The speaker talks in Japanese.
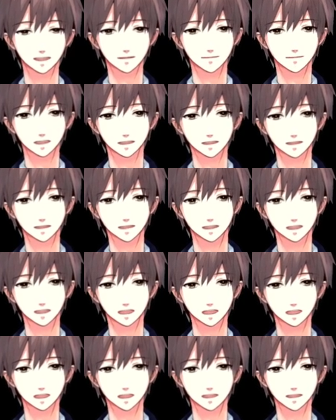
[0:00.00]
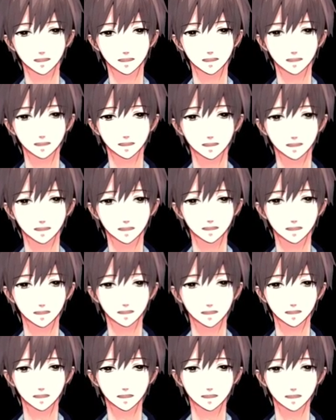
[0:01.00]

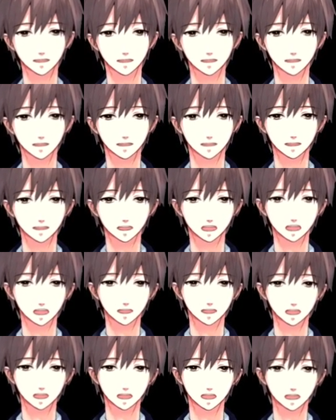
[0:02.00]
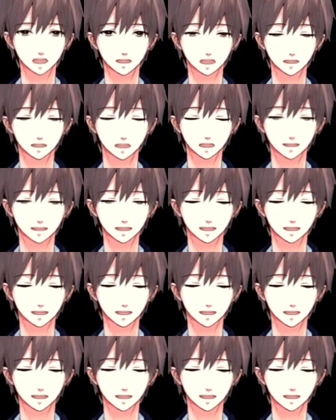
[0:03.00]
えー、お店で提供できる、